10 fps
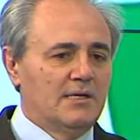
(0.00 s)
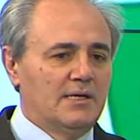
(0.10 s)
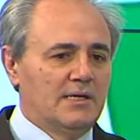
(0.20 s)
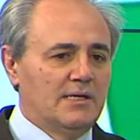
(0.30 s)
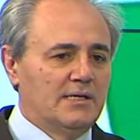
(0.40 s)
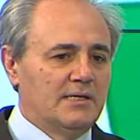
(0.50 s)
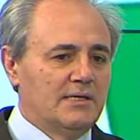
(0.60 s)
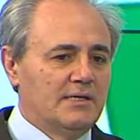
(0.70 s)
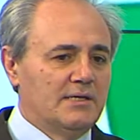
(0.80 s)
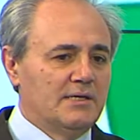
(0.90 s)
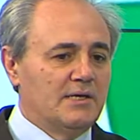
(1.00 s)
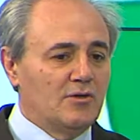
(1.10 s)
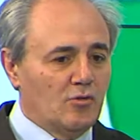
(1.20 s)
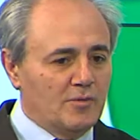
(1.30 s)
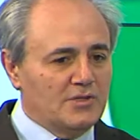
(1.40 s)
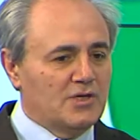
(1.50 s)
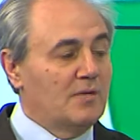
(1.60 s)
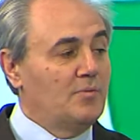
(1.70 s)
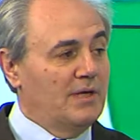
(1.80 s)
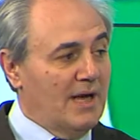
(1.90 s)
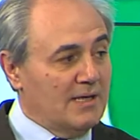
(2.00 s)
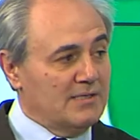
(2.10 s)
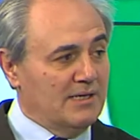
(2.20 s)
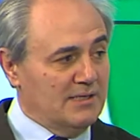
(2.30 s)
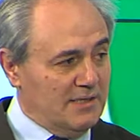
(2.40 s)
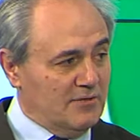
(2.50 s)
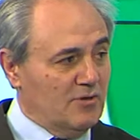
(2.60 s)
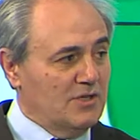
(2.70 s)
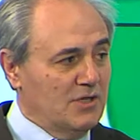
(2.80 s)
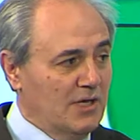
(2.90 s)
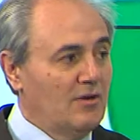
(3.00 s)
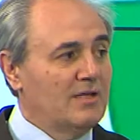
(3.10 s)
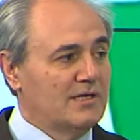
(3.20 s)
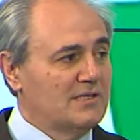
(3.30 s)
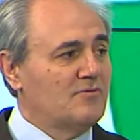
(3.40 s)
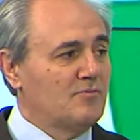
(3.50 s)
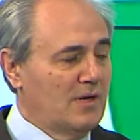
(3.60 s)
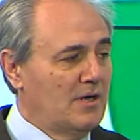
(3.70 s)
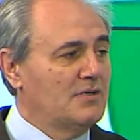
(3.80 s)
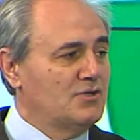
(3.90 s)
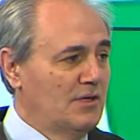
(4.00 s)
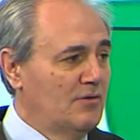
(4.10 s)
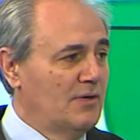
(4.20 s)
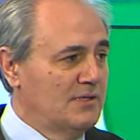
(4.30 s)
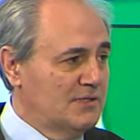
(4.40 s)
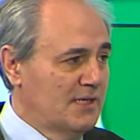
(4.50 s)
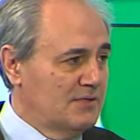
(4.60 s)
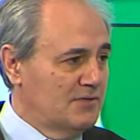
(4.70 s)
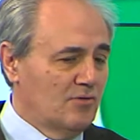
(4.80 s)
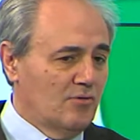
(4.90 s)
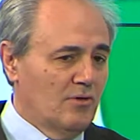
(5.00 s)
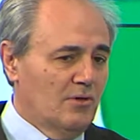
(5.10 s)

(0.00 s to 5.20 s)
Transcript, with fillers: e, e eh, incomincia a replicarsi all'interno della cellula e a trasformare la cellula in senso